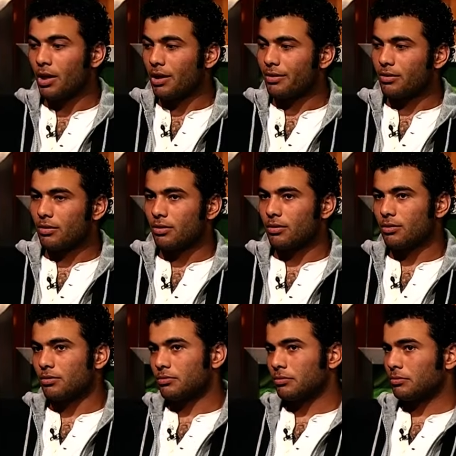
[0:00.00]
فالناس بتحس
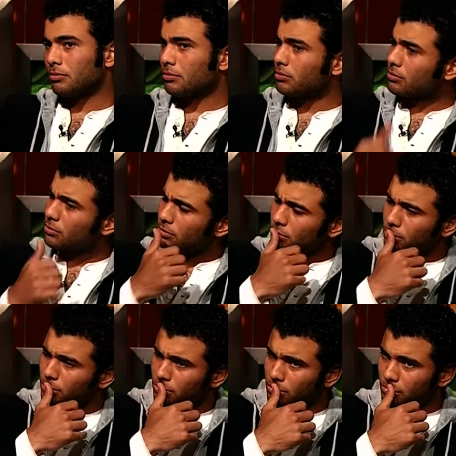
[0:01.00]
ان ده
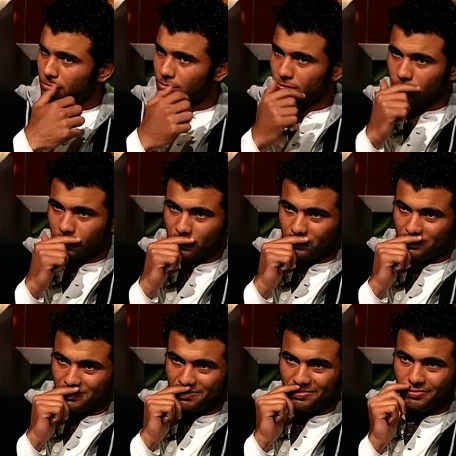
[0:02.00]
آه،
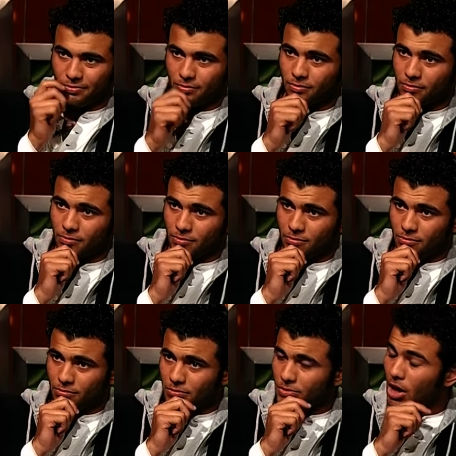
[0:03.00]
استعراض غرور
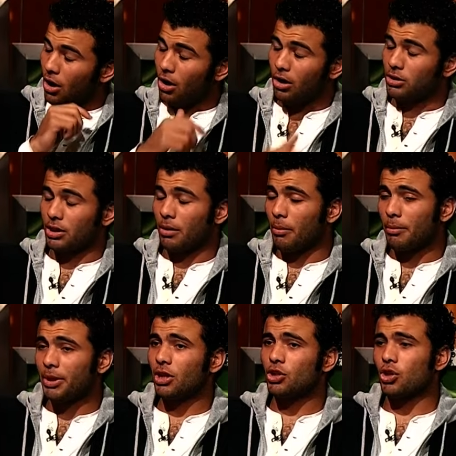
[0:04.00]
آه، لا خالص لا ما
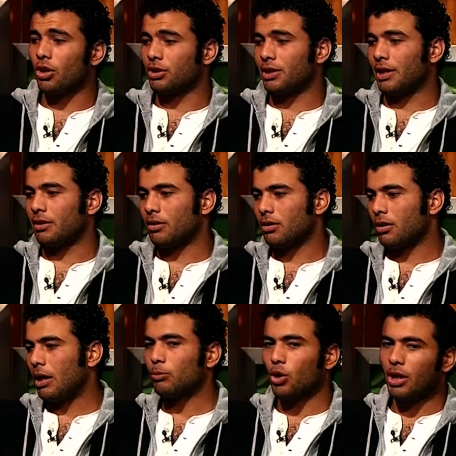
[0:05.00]
بيحصلش خالص يعني
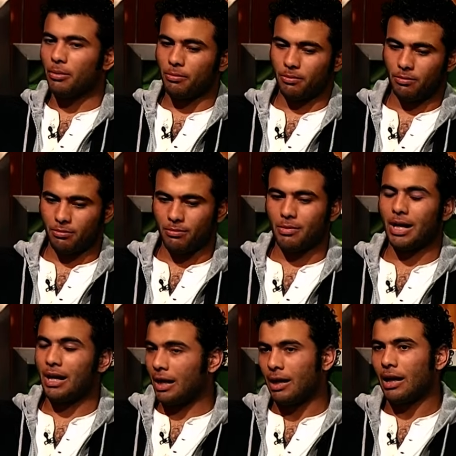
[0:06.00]
الحمد لله
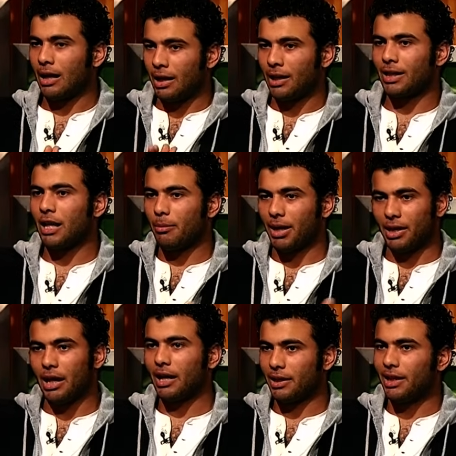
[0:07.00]
انا هتكلم
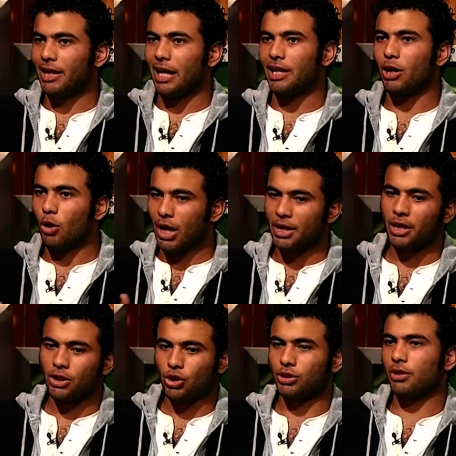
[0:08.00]
عن على النادي الاهلي او عني
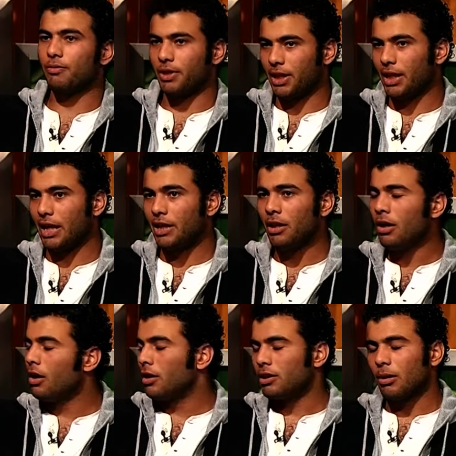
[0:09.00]
انا شخصيا في النادي الاهلي
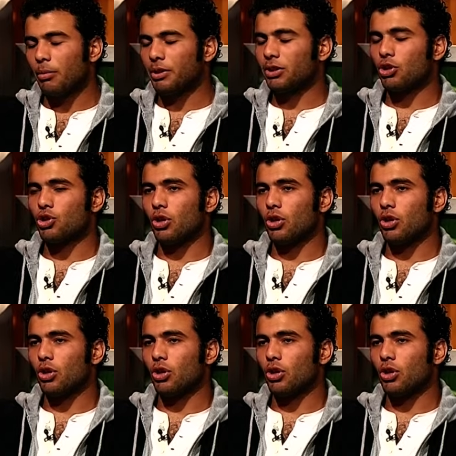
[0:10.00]
ده ما بس انت